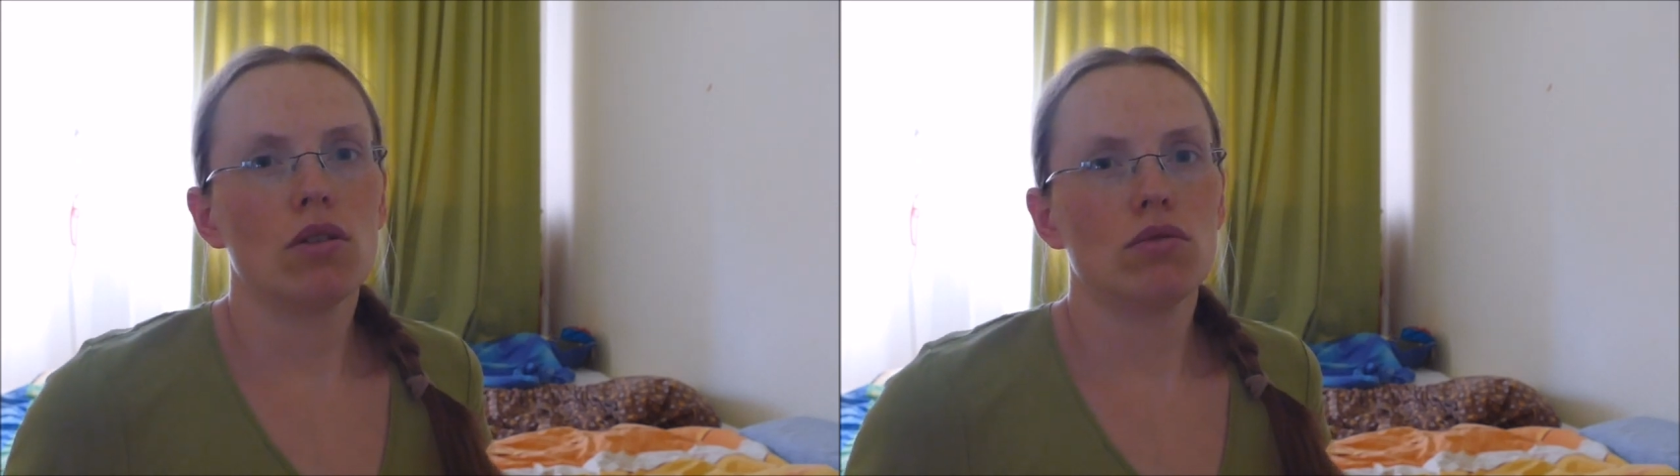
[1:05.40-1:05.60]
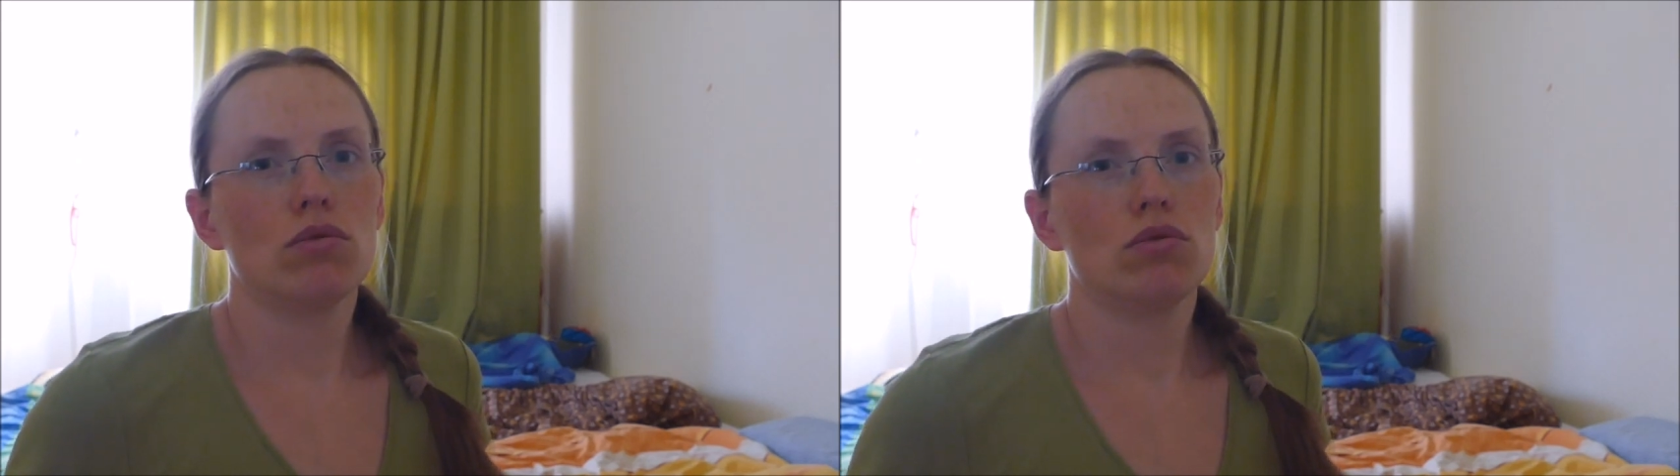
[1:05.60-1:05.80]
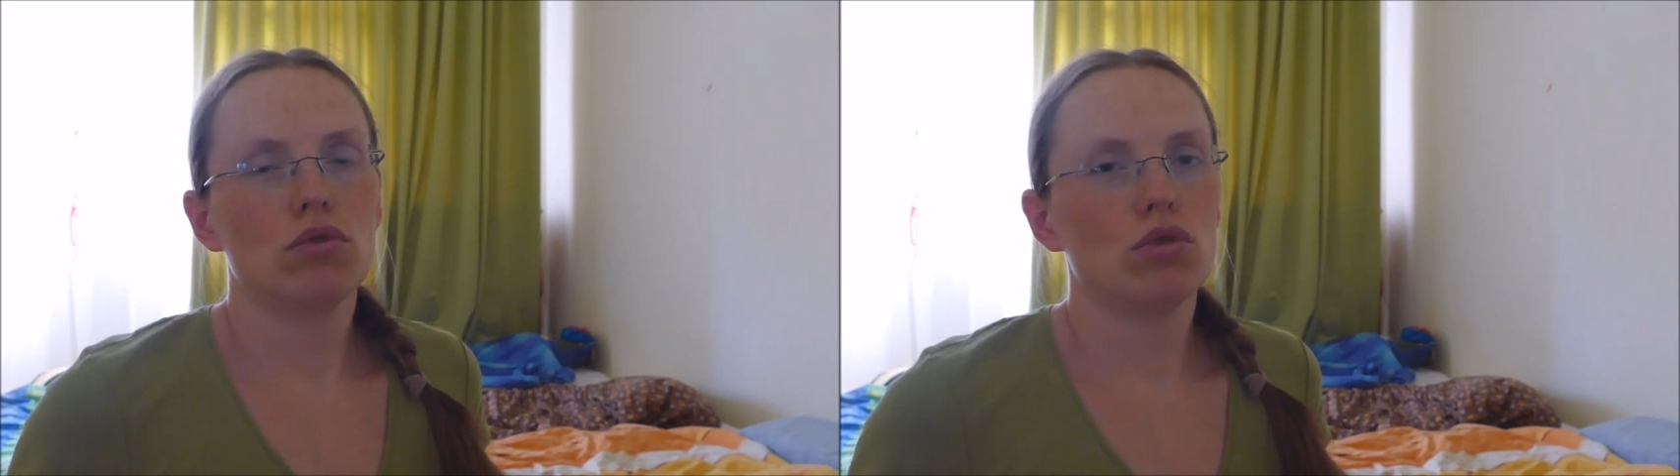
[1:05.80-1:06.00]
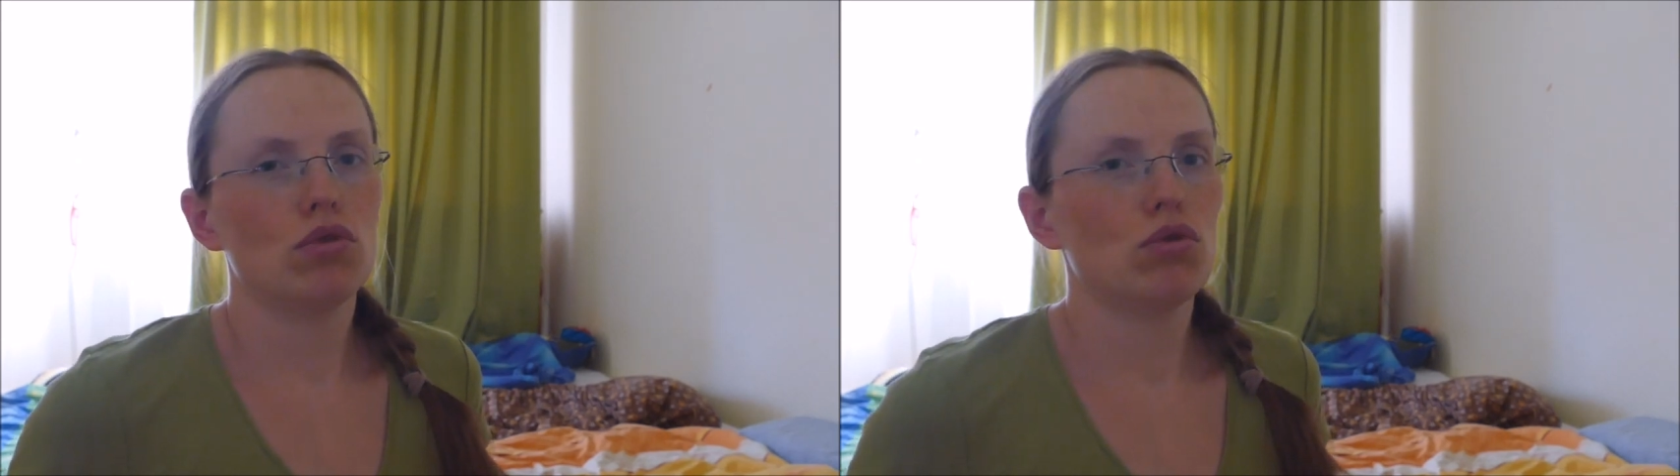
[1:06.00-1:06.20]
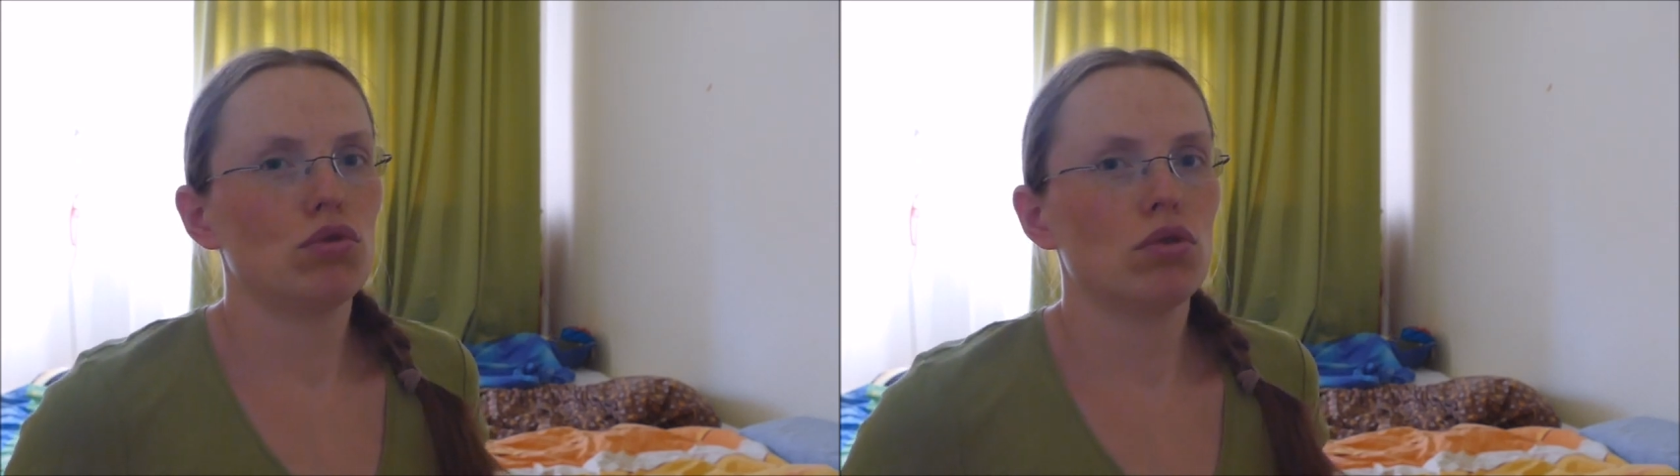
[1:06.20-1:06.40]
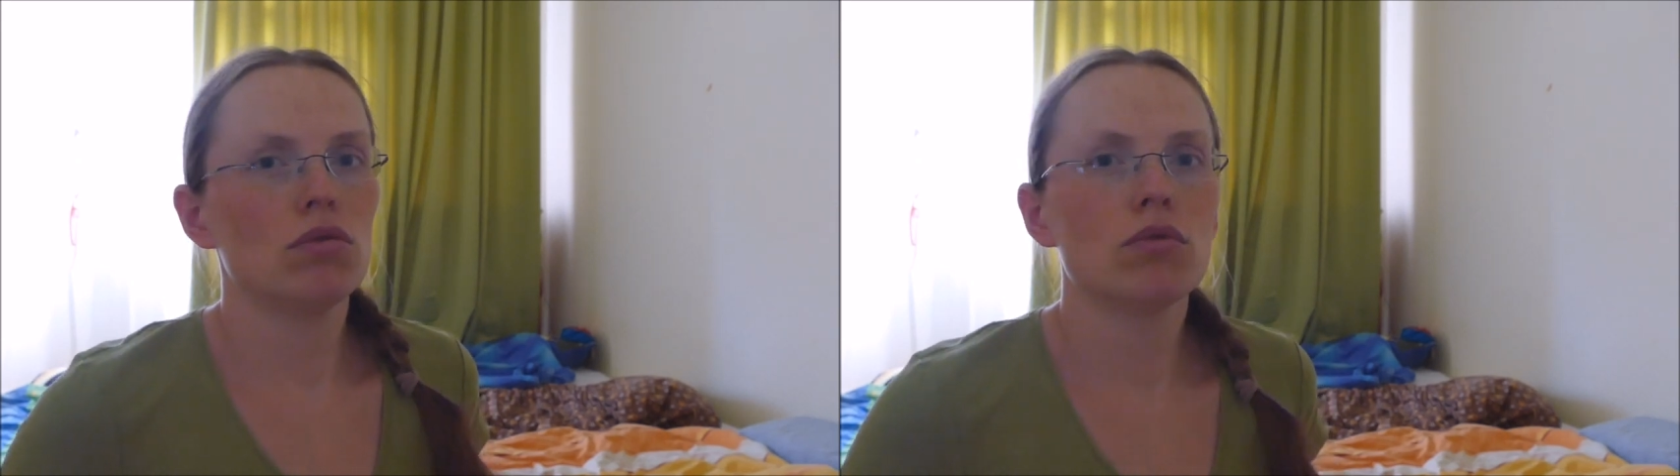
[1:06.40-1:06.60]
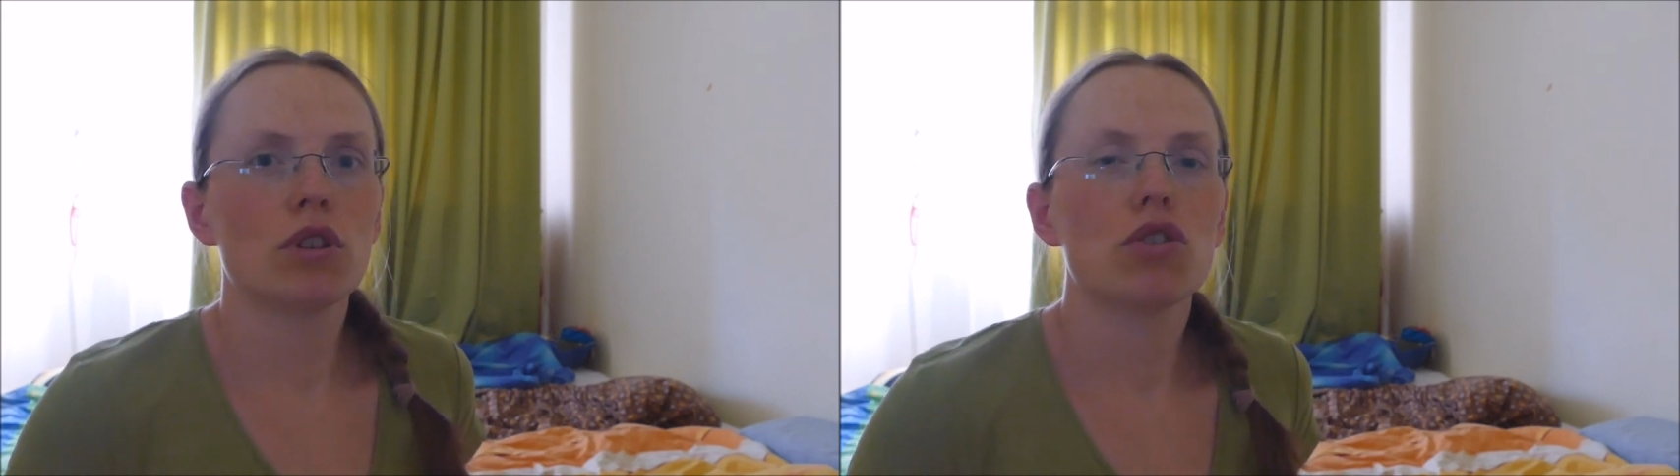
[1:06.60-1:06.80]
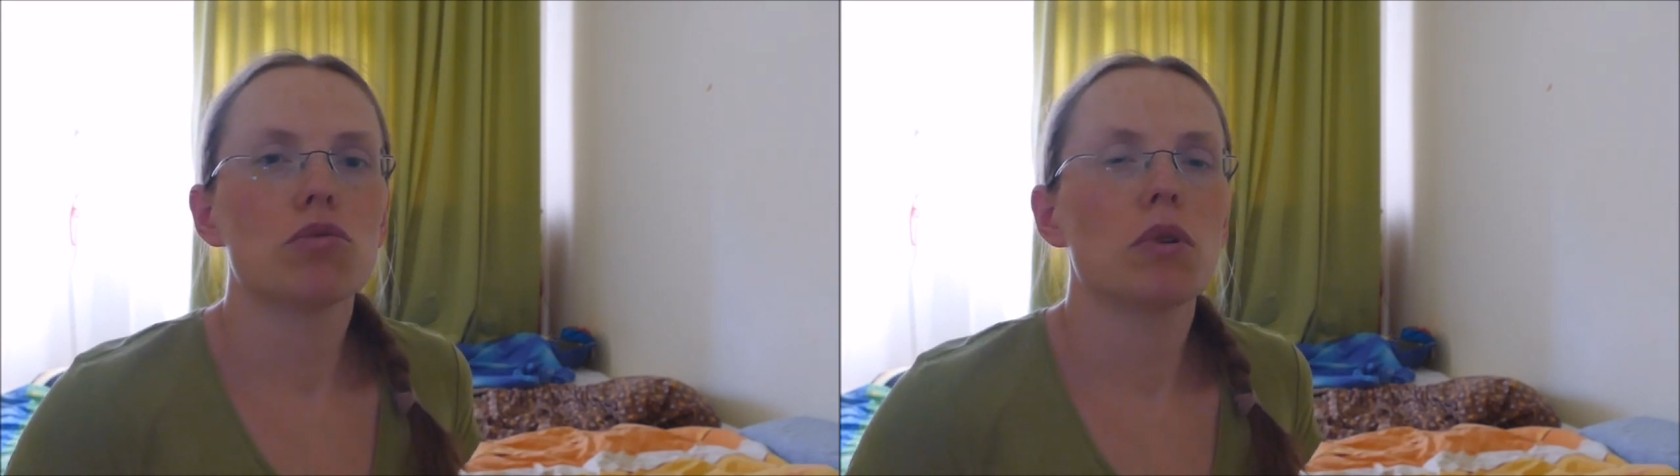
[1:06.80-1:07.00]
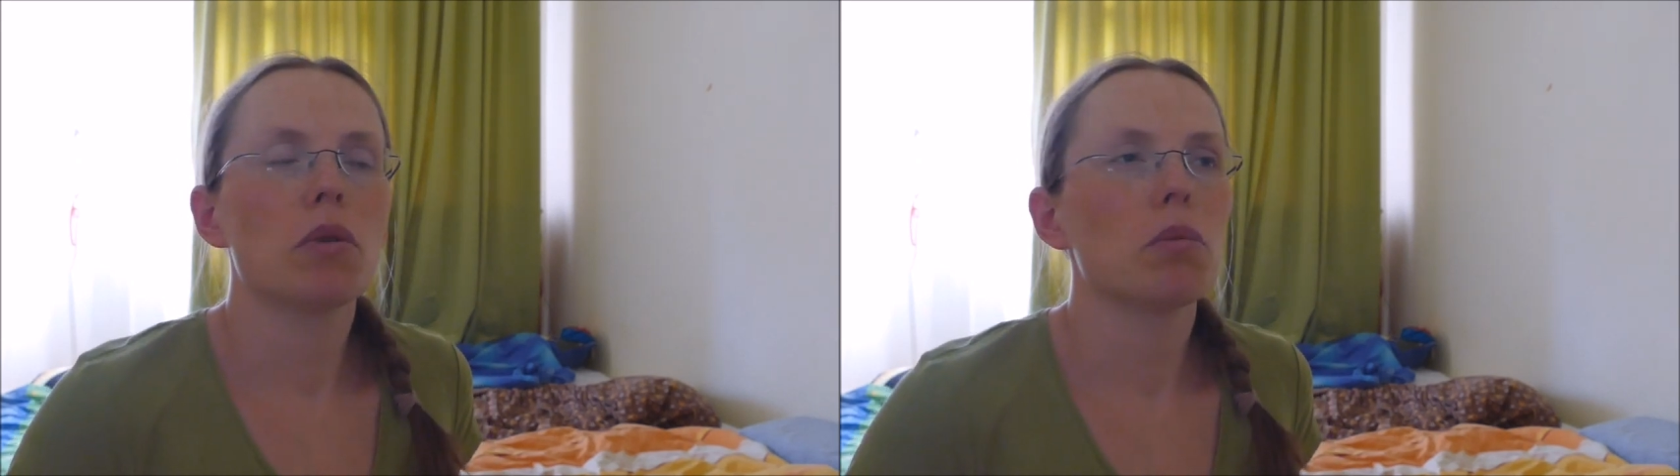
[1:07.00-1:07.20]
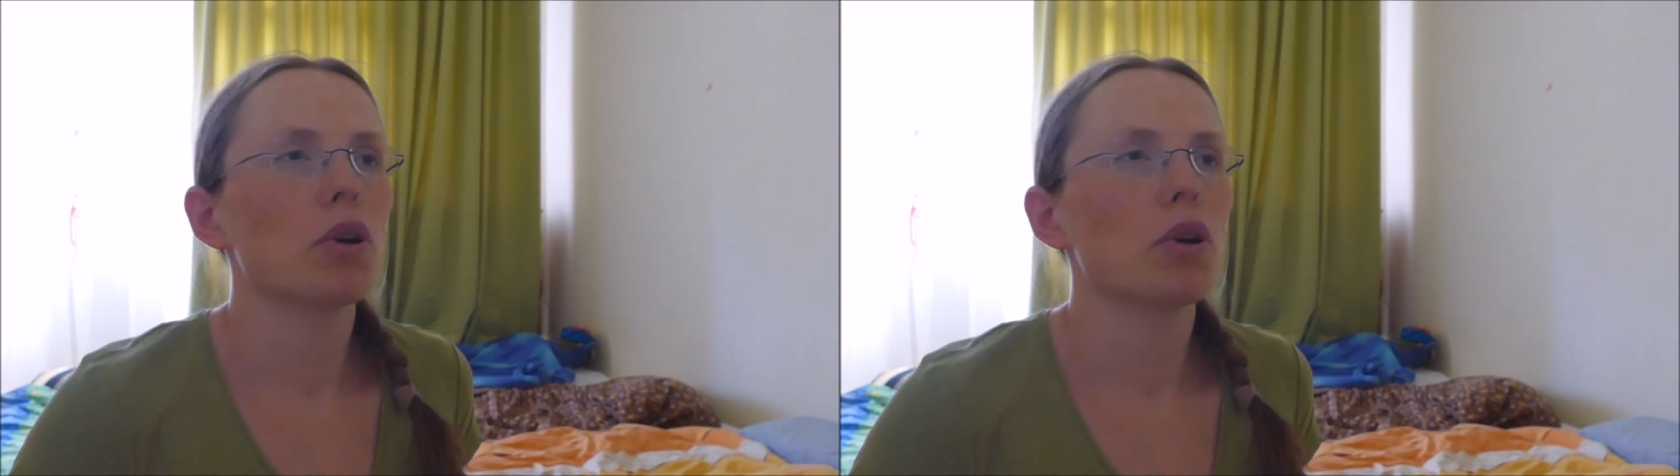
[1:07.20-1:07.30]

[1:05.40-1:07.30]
Und sonst ging es mir